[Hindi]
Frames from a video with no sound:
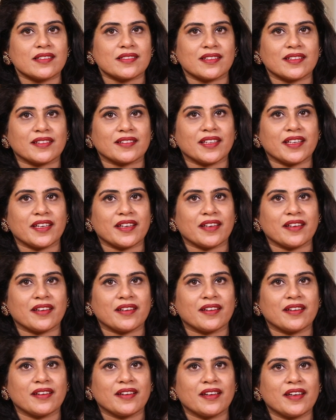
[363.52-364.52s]
कर सकते हैं
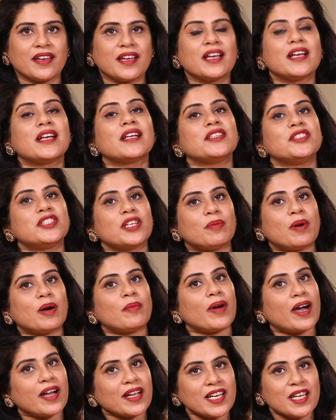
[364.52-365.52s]
जब
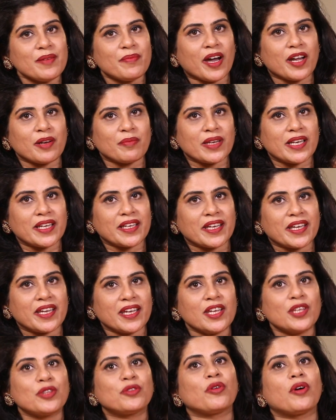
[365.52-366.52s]
हम अगली बार मिलेंगे
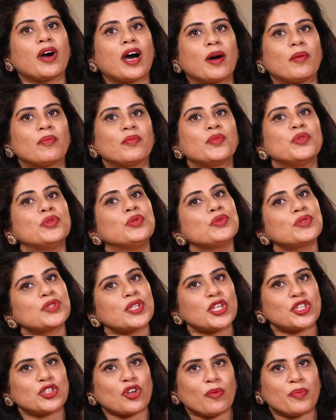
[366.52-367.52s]
तो हम
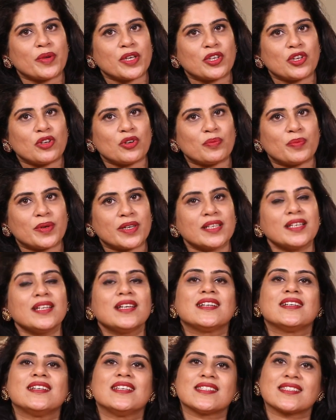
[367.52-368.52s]
दूसरे टॉपिक के ऊपर
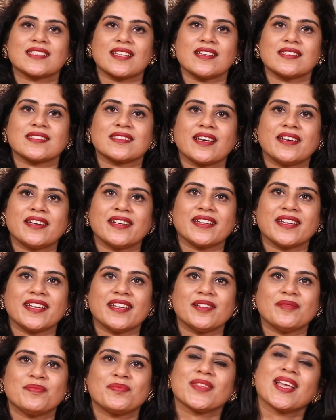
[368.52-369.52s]
डिस्कस
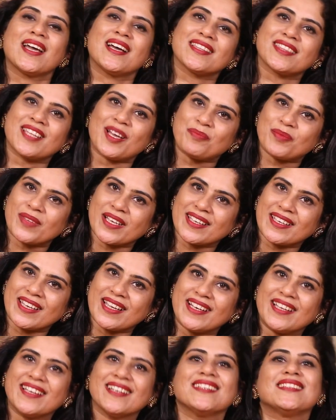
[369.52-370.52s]
करेंगे तब तक
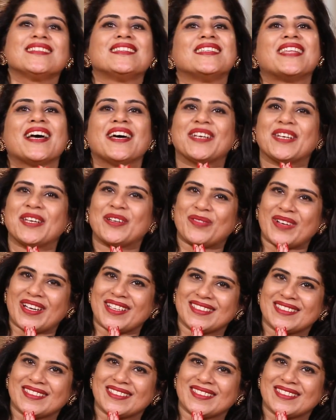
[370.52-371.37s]
के लिए धन्यवाद